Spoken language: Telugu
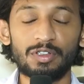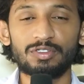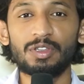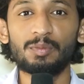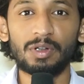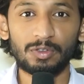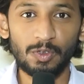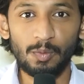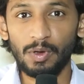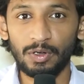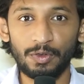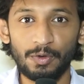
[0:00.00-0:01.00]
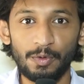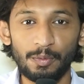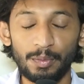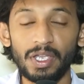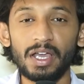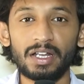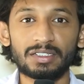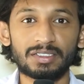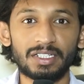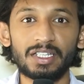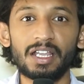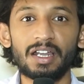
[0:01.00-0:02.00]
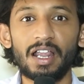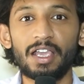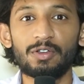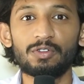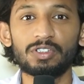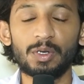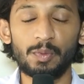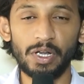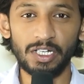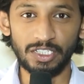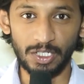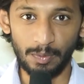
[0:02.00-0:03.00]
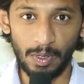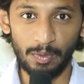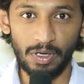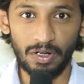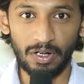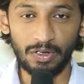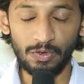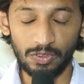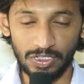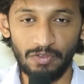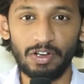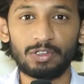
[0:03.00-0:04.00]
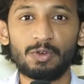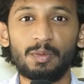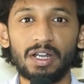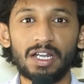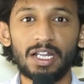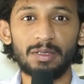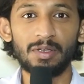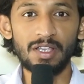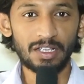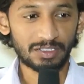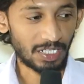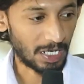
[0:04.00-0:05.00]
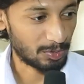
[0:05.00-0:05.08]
ప్రస్తుతం మనతో పాటు బీఆర్ఎస్ సీనియర్ నాయకులు త్రిపురణి చిట్టిబాబు గారు ఉన్నారు ఒకసారి వారితో మాట్లాడదాం సార్